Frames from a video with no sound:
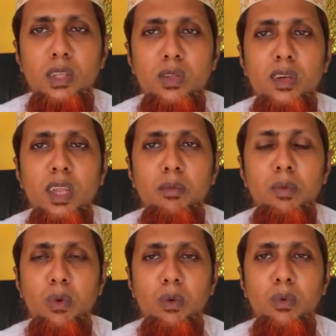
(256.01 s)
সেজন্য
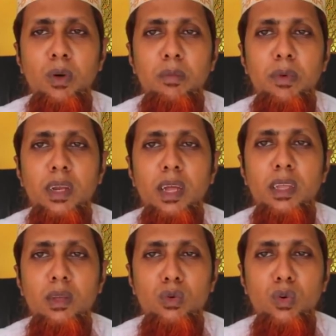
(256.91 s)
আমি বলবো আপনারা
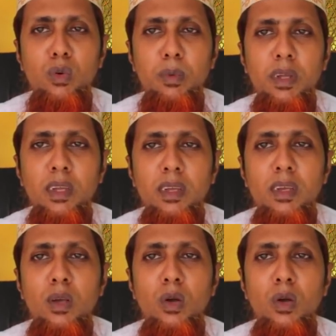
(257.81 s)
ইউটিউবে